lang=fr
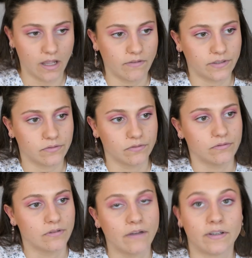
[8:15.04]
avec,
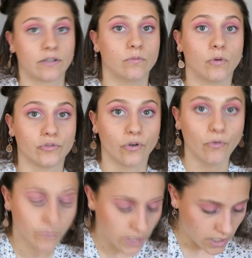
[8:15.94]
euh, avec le
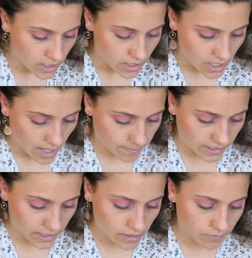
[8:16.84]
mendiant.
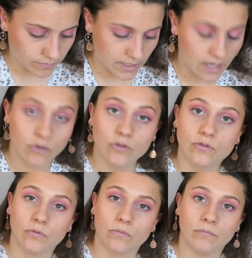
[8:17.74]
Après, on a le
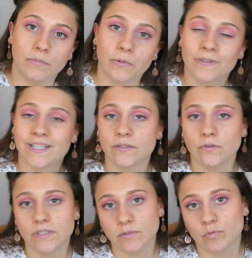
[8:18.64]
don. Mais on a
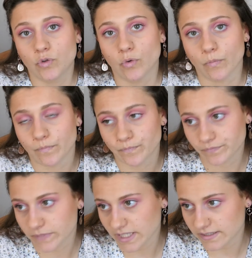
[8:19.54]
deux types de dons.
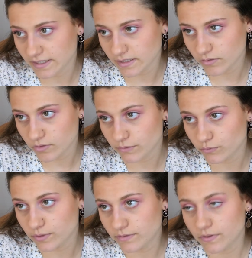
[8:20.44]
C'est-à-dire que j'ai
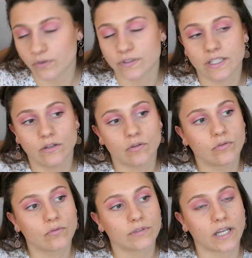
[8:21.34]
voulu différencier le
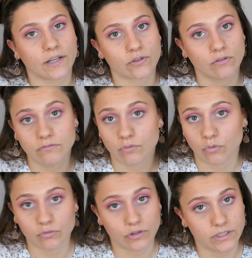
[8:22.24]
don d'argent,
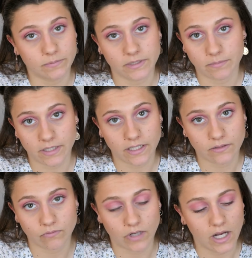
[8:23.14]
donc on donne des petites
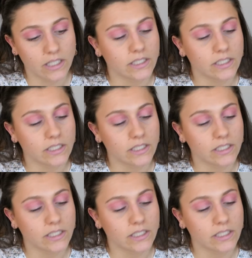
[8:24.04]
pièces, voilà,